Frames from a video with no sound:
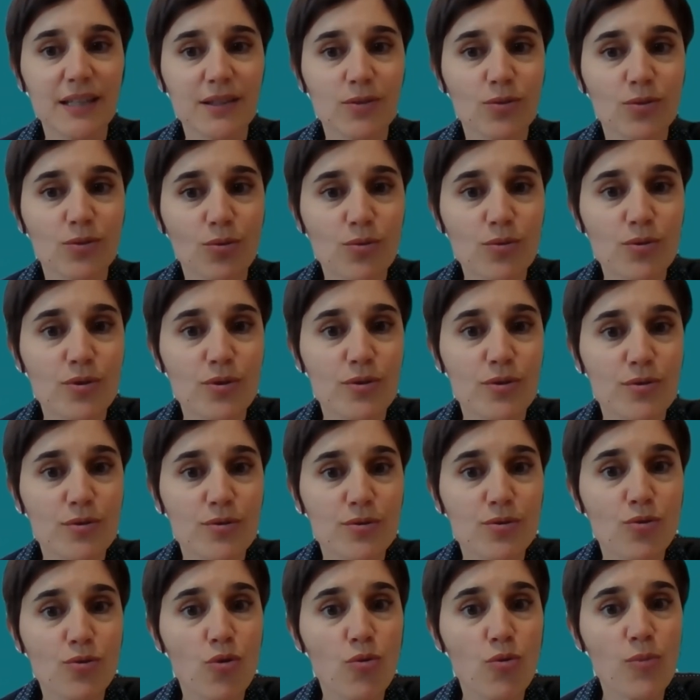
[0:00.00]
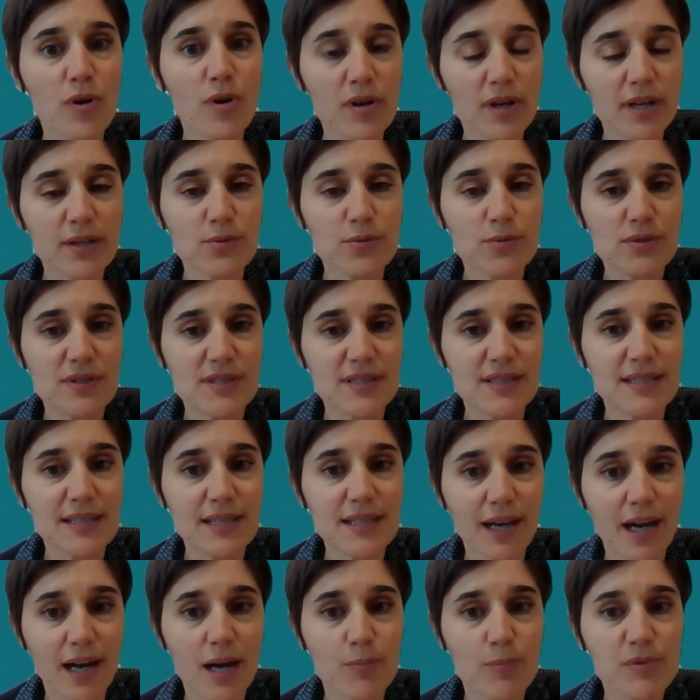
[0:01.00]
donc, euh, comment
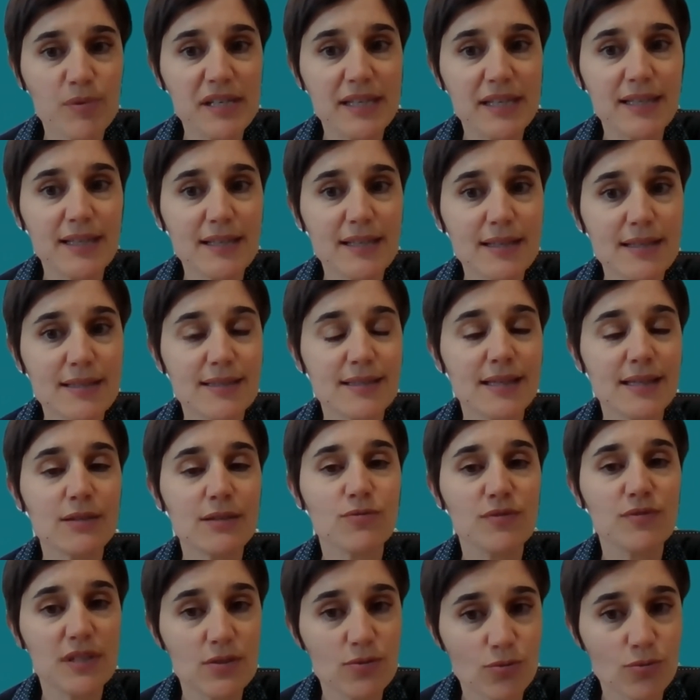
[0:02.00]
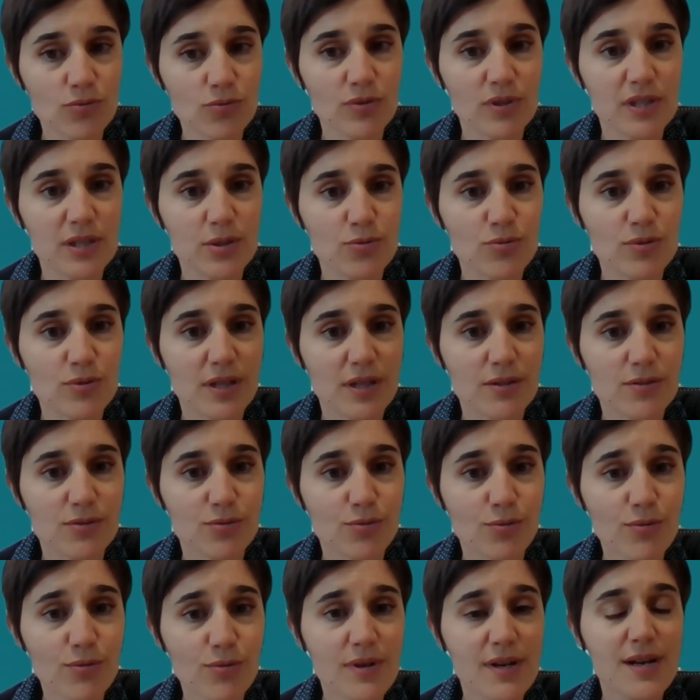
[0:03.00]
réussir à appliquer cette vision de
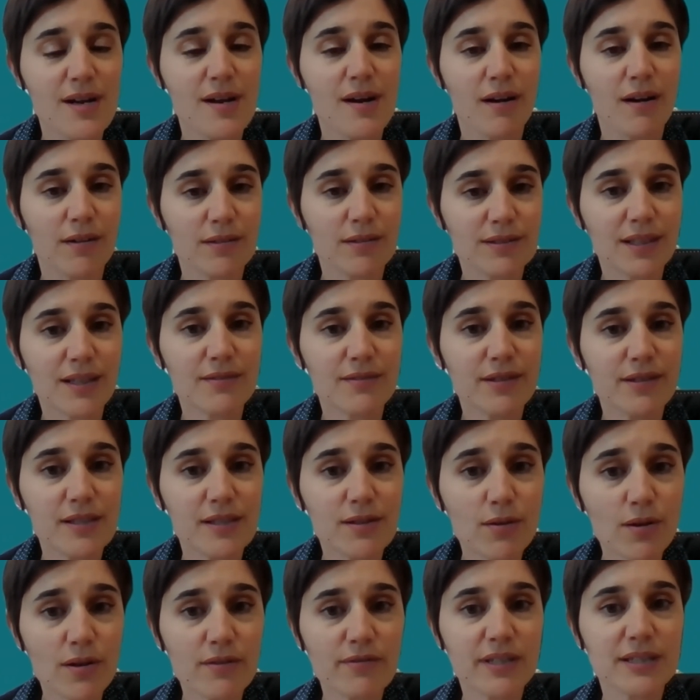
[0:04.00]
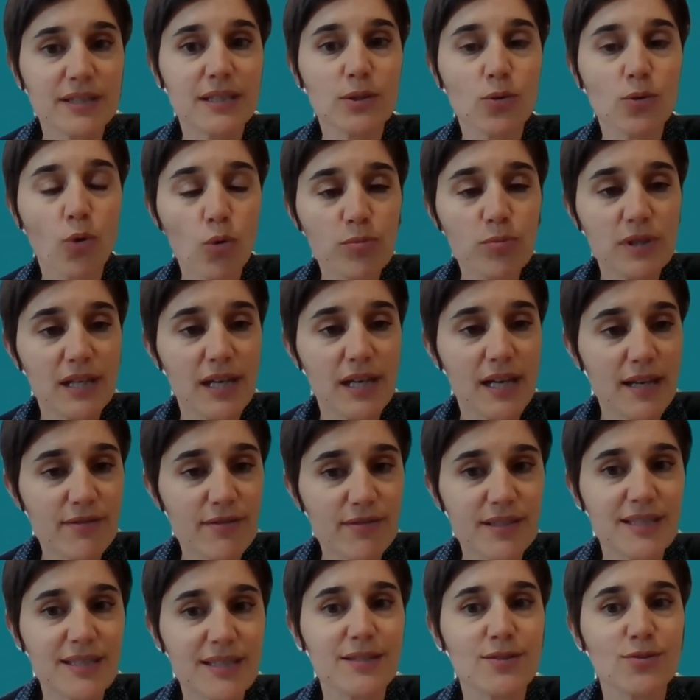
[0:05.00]
l'éducation en travaillant avec des groupes
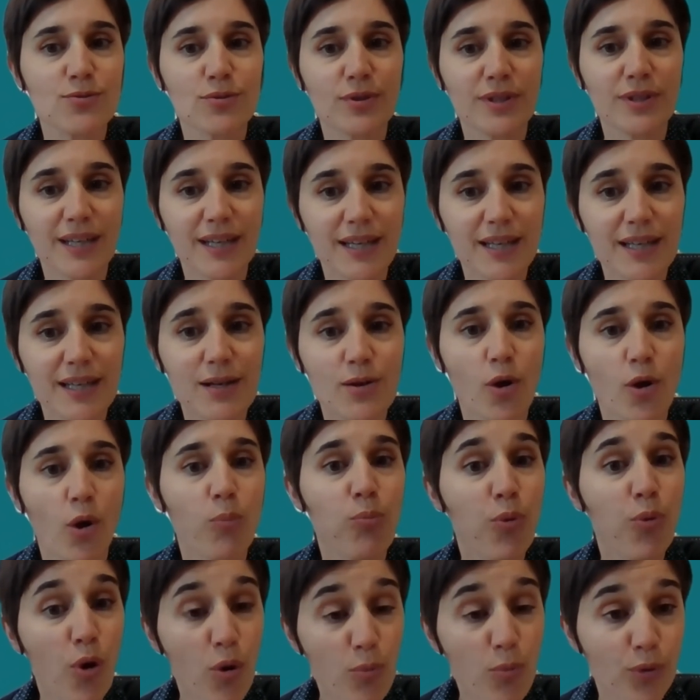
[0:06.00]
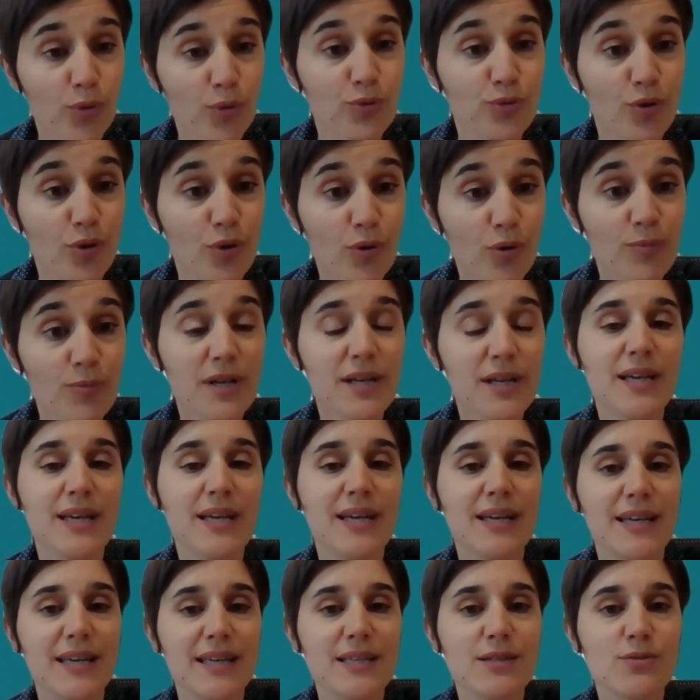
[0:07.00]
d'élèves qui se créent leurs propres normes
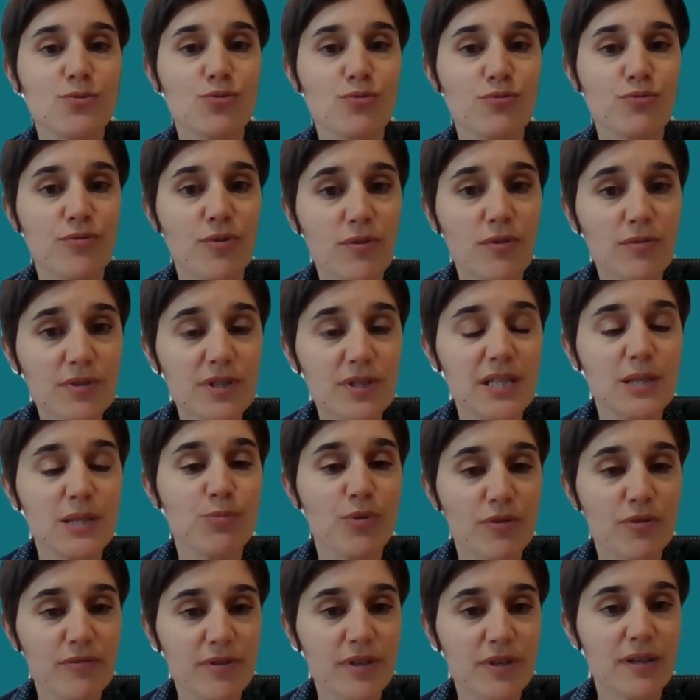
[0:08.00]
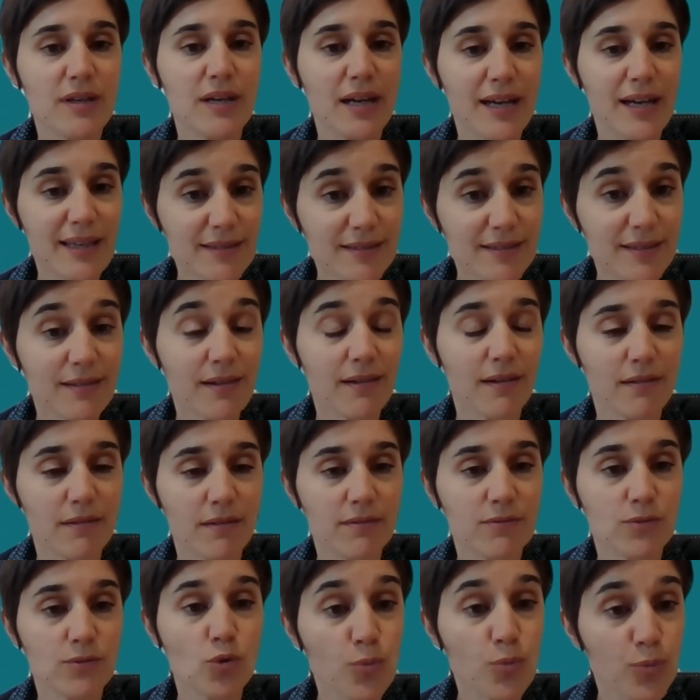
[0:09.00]
et souvent qui peuvent être
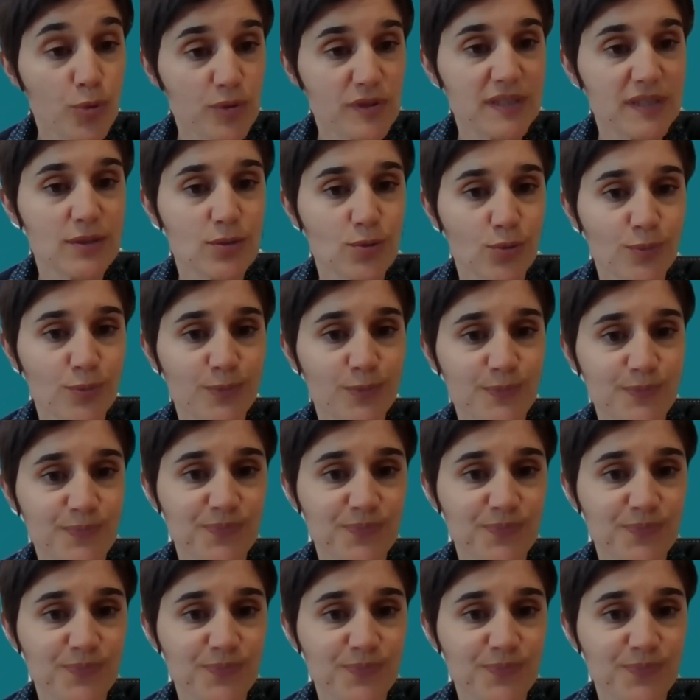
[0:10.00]
en opposition